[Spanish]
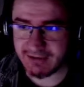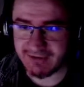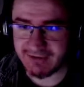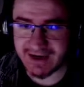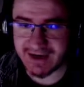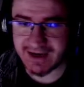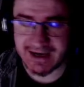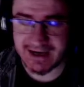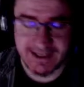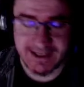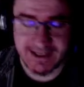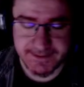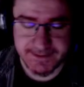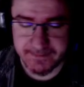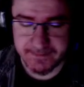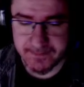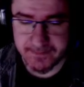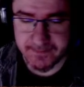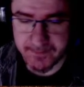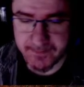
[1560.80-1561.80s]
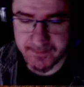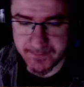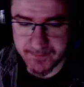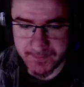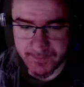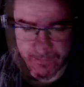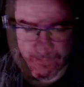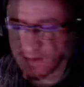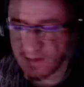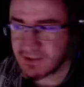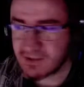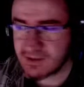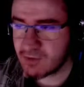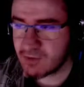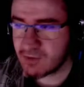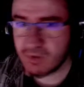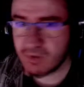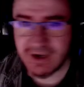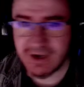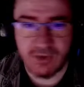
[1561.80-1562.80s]
finales.
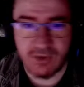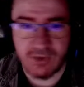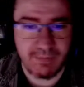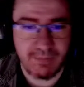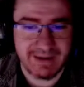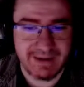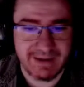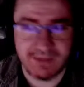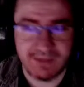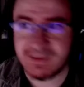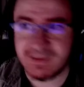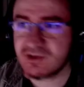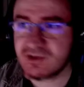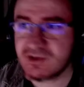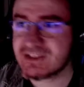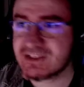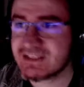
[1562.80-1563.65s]
Tengo por aquí un par de vídeos.